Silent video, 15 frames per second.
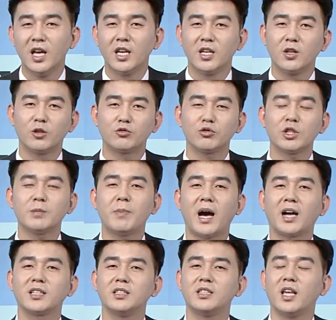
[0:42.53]
이런 투기
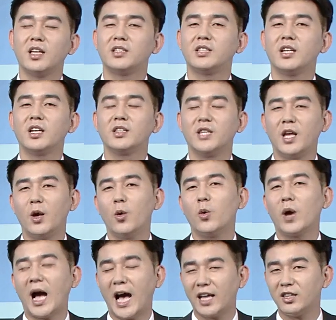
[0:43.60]
방지 대책 내용
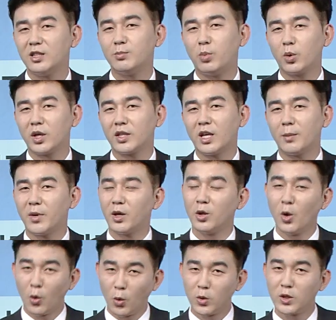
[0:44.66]
안을 보게 되면
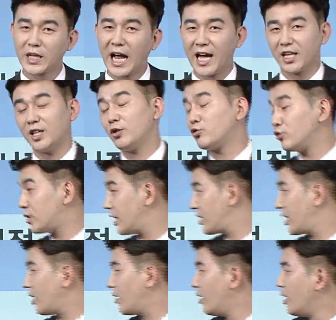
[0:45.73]
오늘 강의
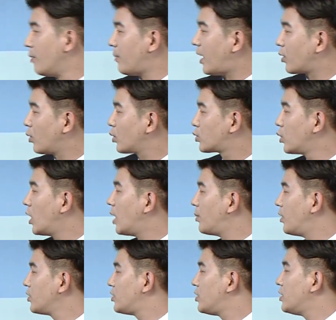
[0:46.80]
주제인데요. 바로
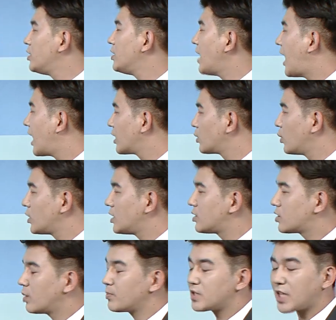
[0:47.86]
조합원 지위 양도
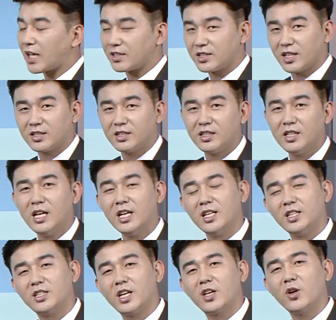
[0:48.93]
시점 자체를
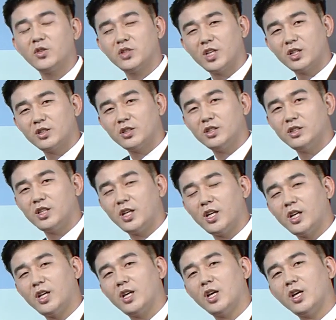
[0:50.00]
이제 현재는
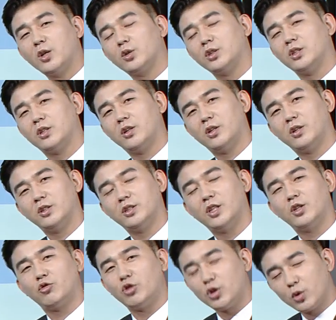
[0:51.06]
이제 이런 이제
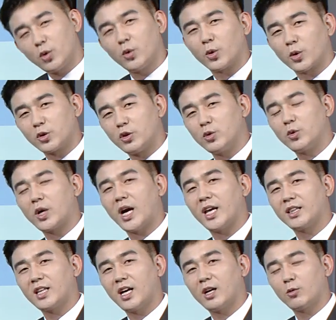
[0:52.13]
뒤로 뒤로 가
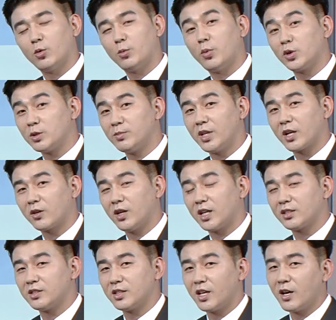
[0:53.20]
있다고 보시면 될 것
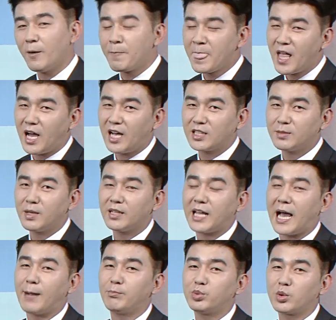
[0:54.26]
같은데요. 하지만
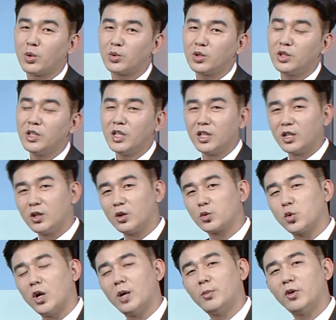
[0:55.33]
앞으로는 경우는 이런
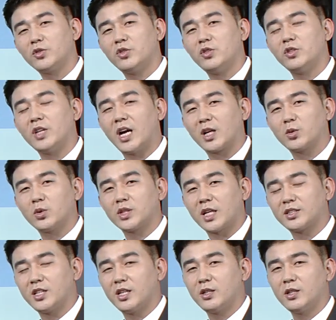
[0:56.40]
조합원 지위 양도
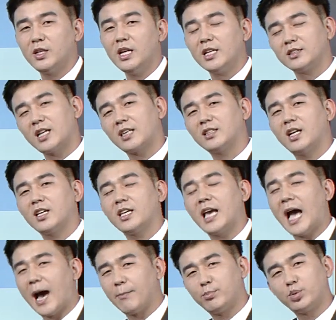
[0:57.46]
자체를 상당히
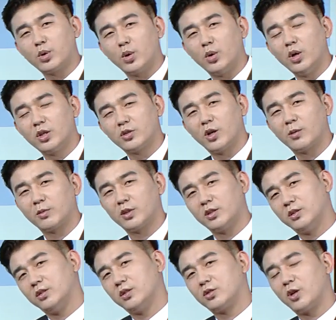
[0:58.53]
앞으로 정,
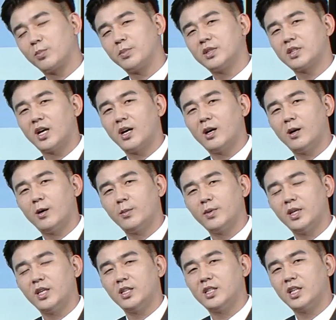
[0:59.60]
그 정비
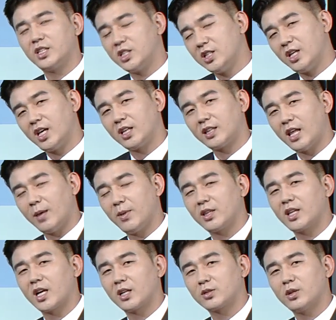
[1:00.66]
사업이 이제 진행됨에
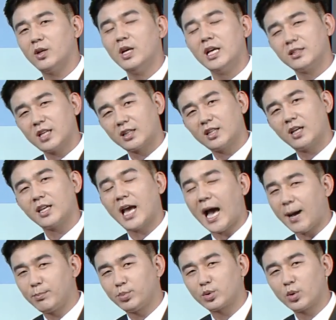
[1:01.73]
따라서 상당히
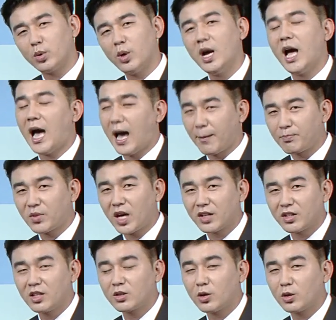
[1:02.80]
앞으로 앞당길